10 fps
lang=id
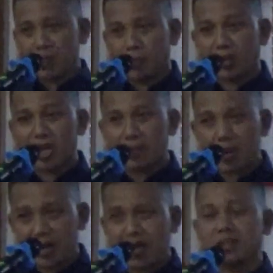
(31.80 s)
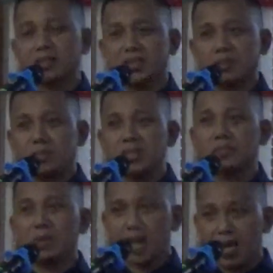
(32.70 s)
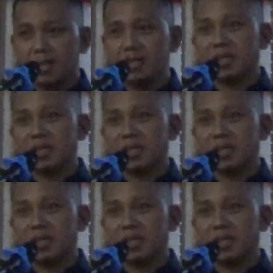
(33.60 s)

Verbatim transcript: kepala OPD, kabak,